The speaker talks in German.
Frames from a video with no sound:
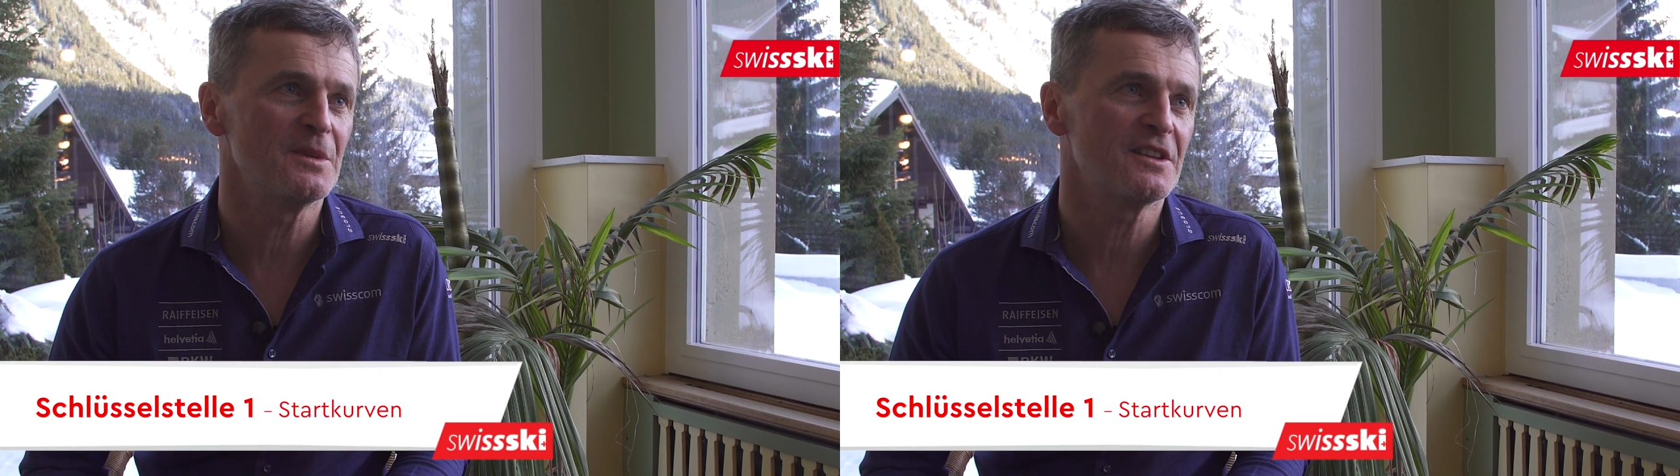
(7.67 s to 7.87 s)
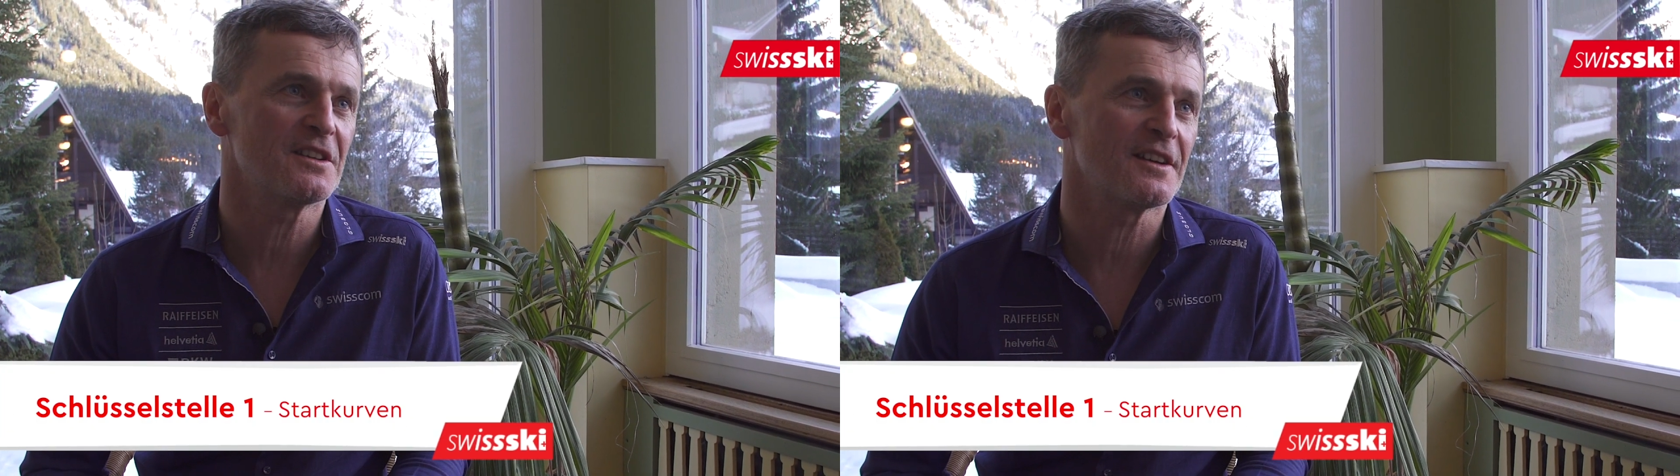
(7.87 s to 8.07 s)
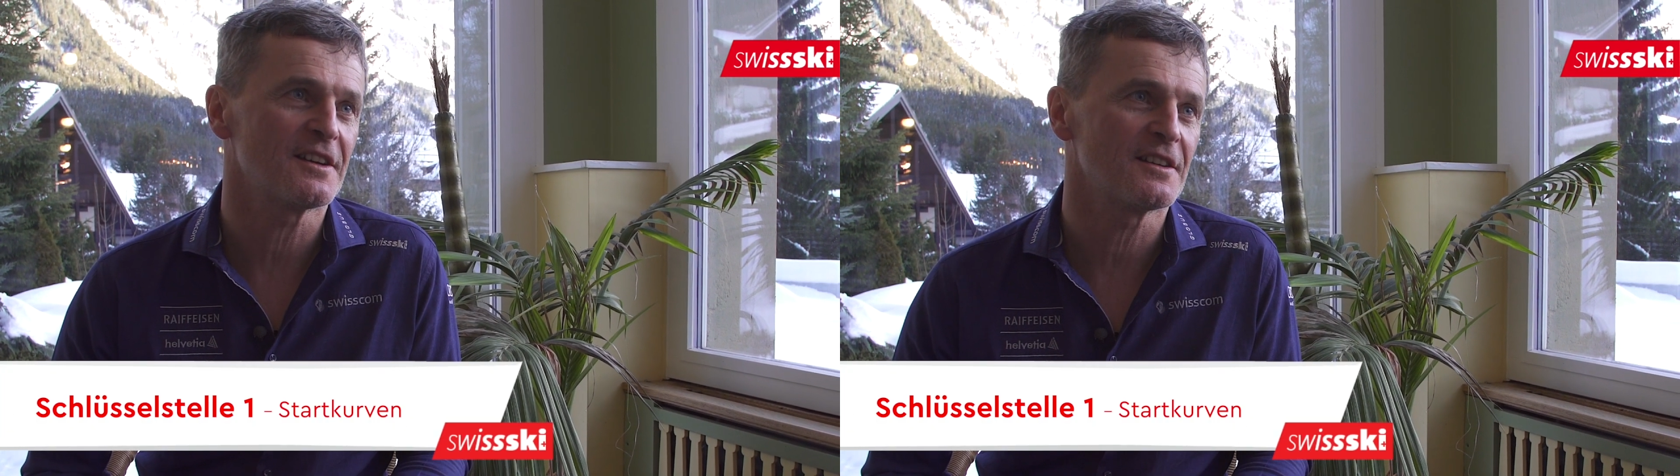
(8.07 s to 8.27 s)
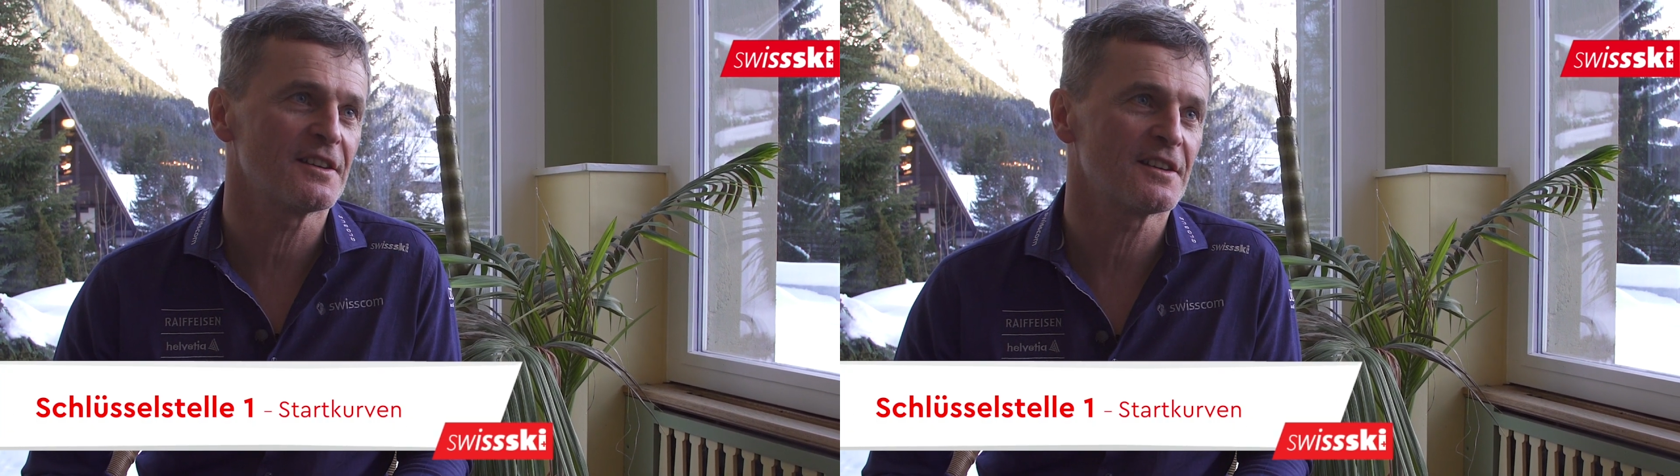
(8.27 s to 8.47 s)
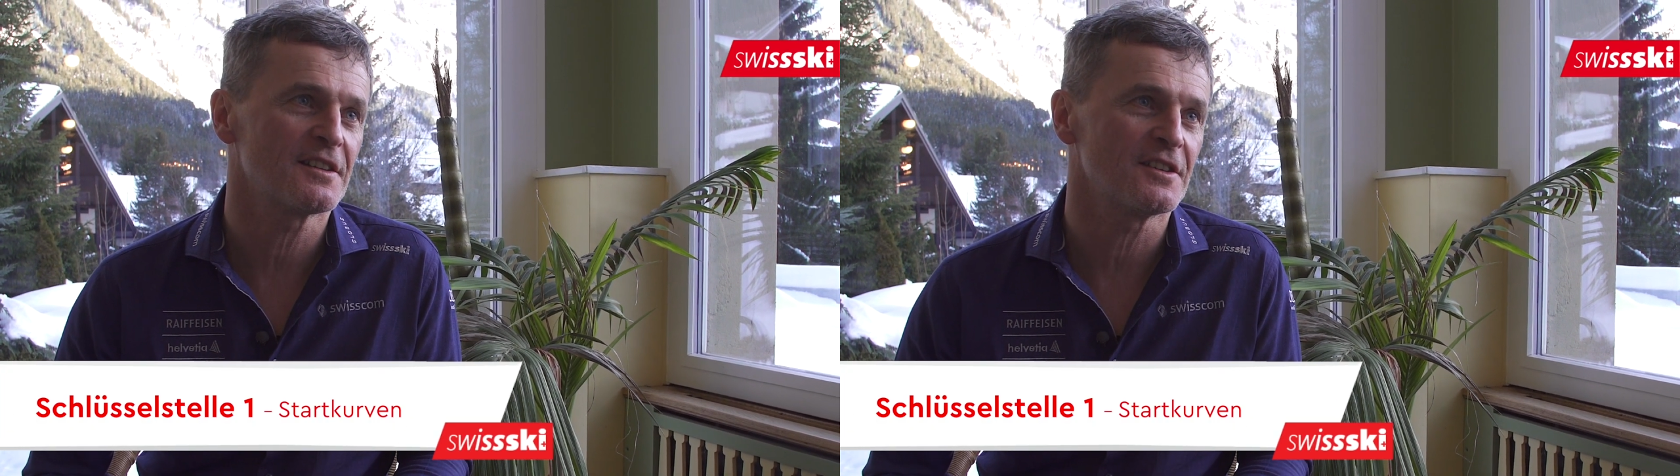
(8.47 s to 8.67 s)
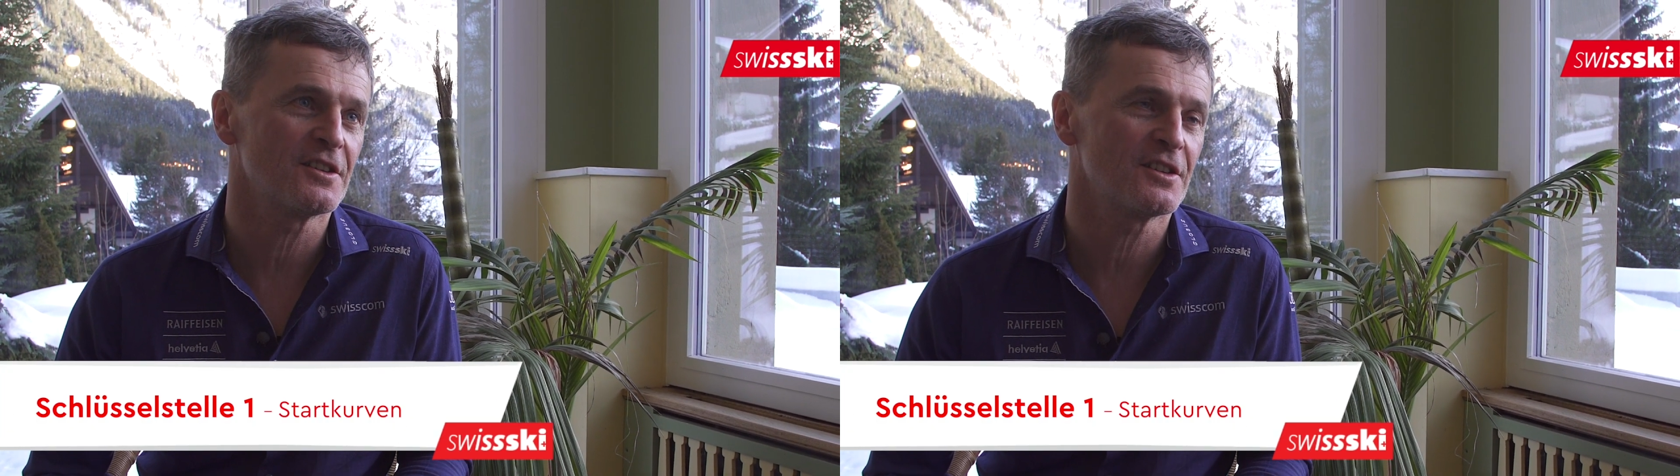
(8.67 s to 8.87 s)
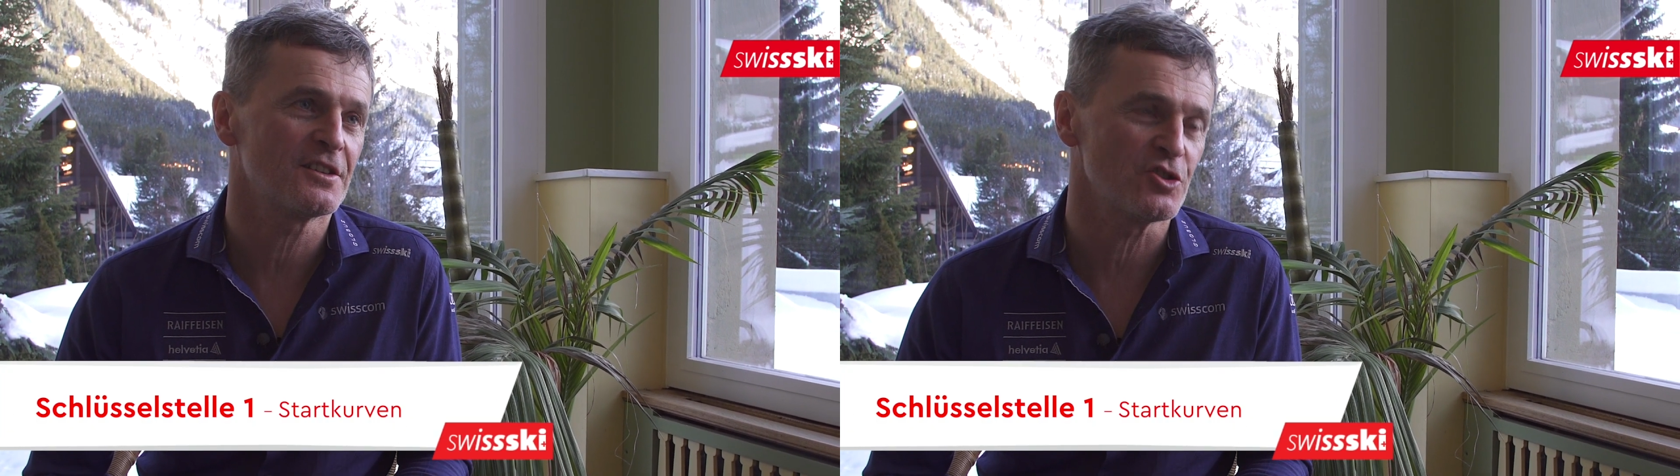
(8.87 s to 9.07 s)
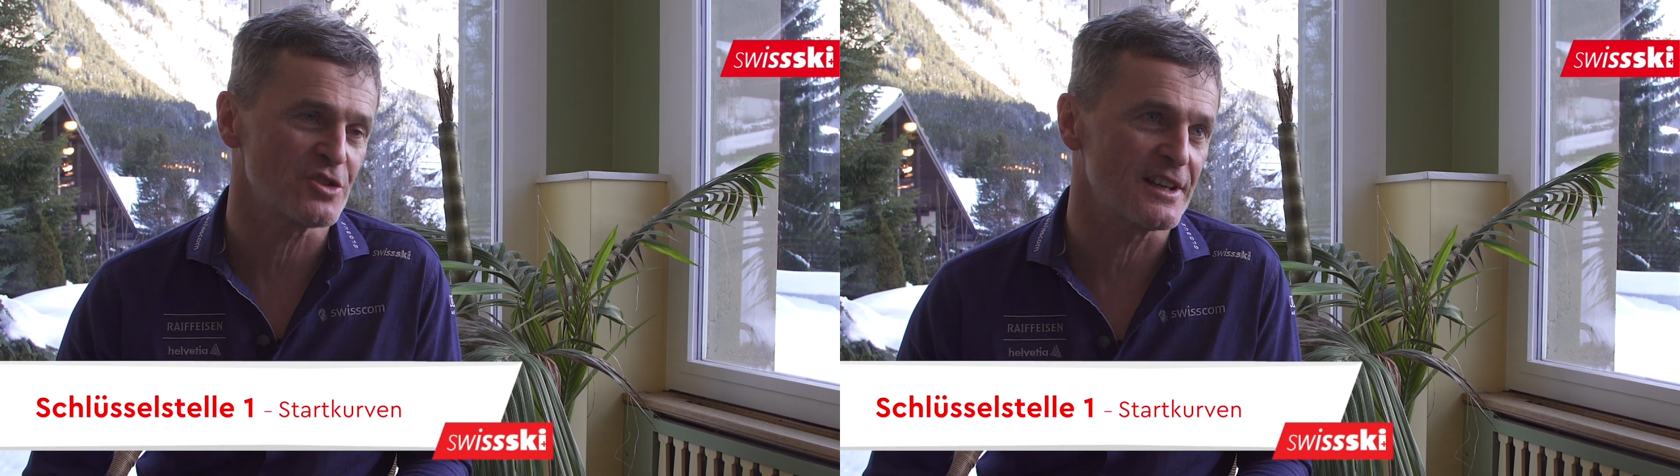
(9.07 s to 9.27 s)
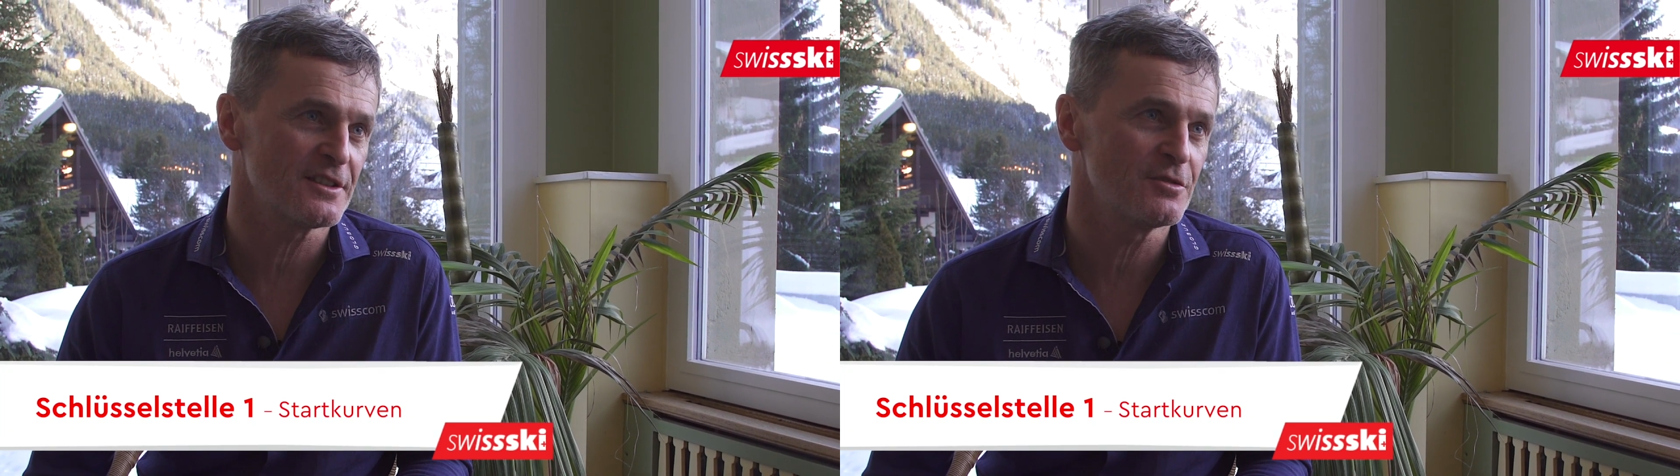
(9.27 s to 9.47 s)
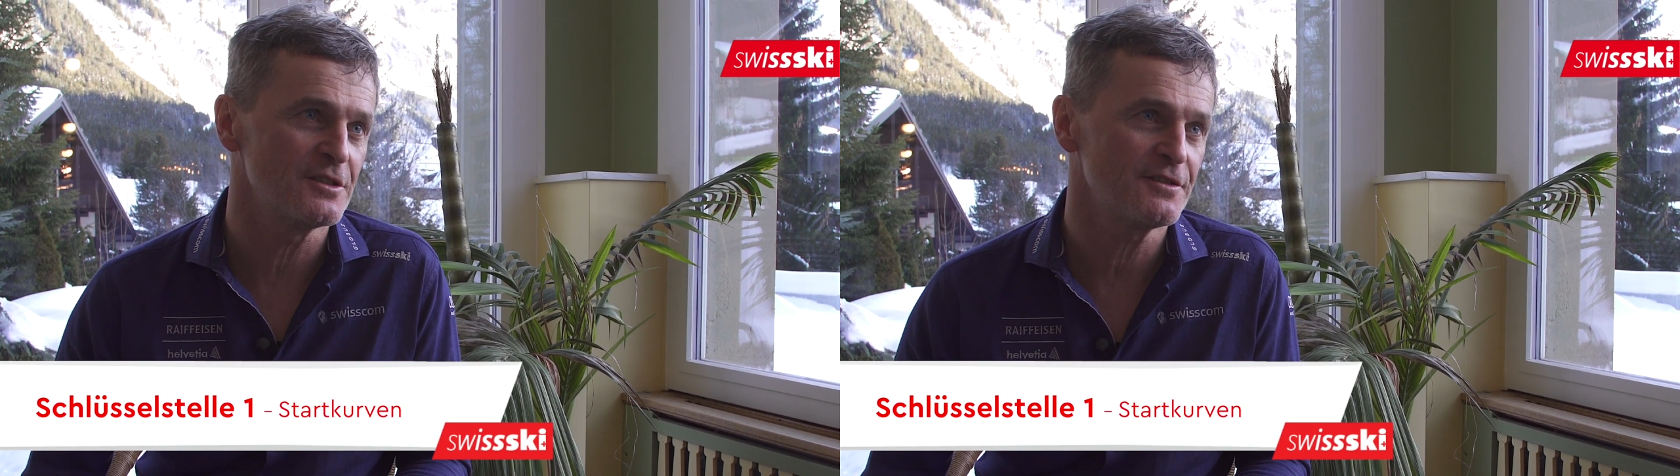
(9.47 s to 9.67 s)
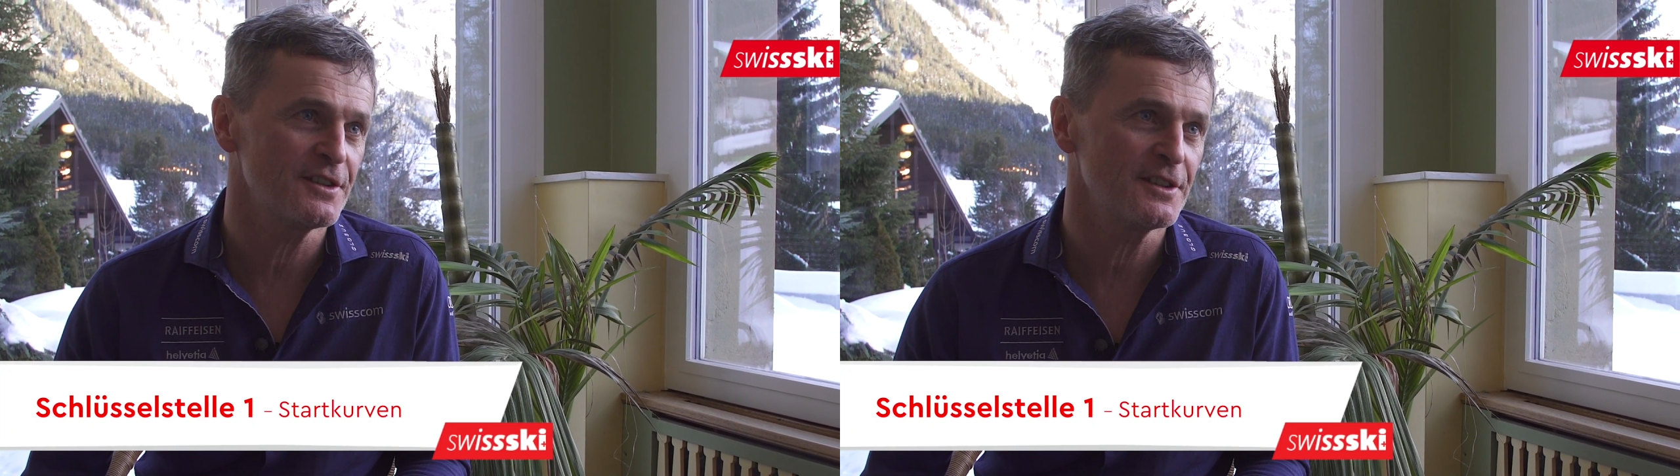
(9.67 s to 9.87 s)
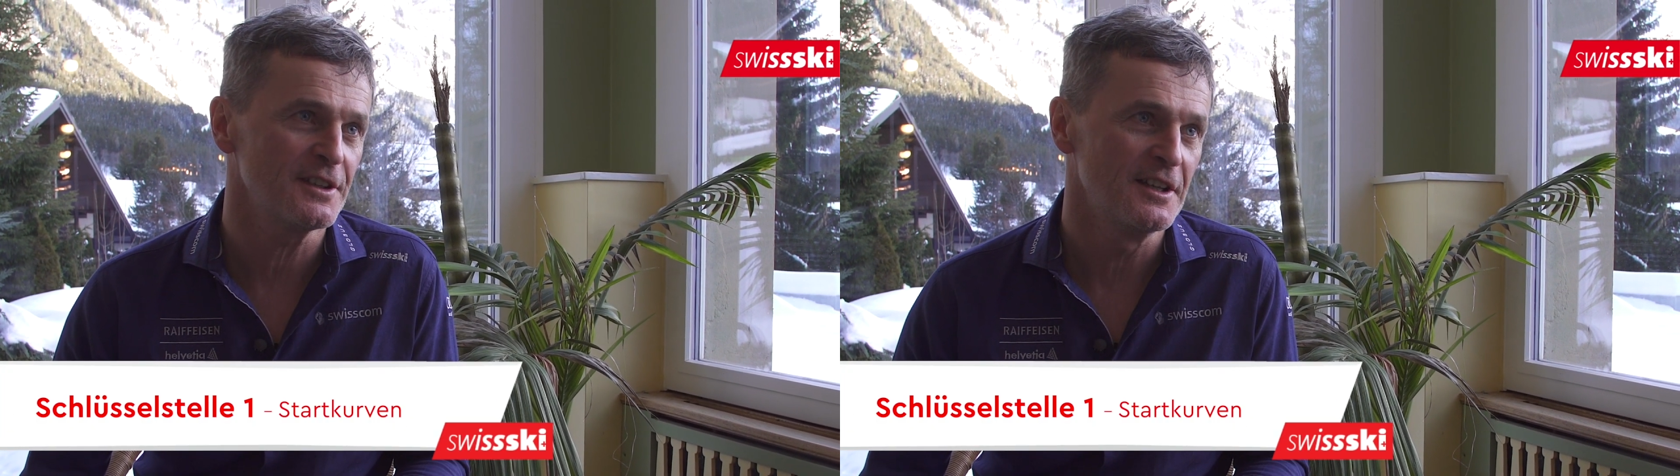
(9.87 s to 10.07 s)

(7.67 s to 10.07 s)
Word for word: mich eigentlich die, die Startkurve,